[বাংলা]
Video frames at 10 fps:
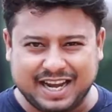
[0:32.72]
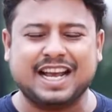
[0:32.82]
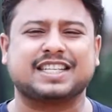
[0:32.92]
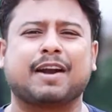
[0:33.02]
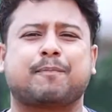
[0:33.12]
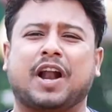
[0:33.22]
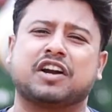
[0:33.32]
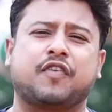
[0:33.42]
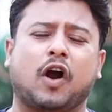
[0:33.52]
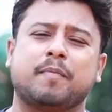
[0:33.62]
নিজের
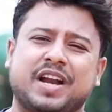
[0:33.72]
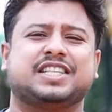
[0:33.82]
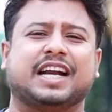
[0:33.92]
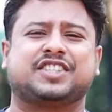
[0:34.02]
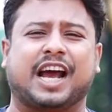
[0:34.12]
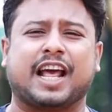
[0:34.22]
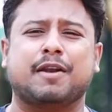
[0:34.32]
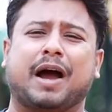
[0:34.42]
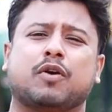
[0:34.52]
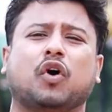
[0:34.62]
প্ল্যাটফর্ম নিজের
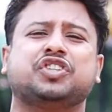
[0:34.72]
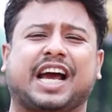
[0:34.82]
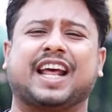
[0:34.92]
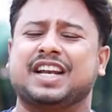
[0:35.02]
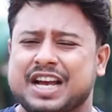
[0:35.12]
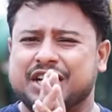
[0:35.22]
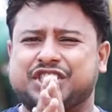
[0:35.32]
চ্যানেল মাই ওন চ্যানেল